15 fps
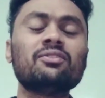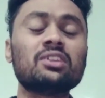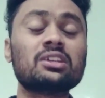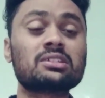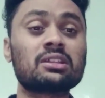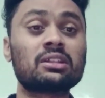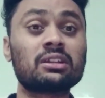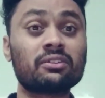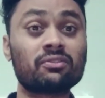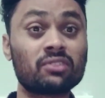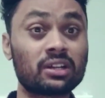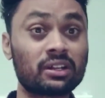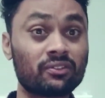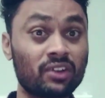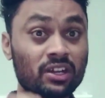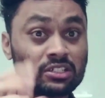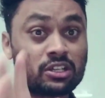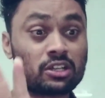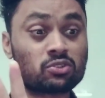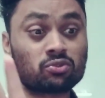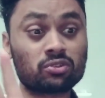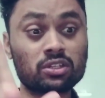వీక్స్ అయితే డెఫినెట్గా వెయిట్
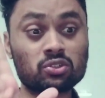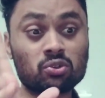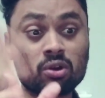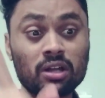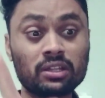చేయాల్సి ఉంటుంది సో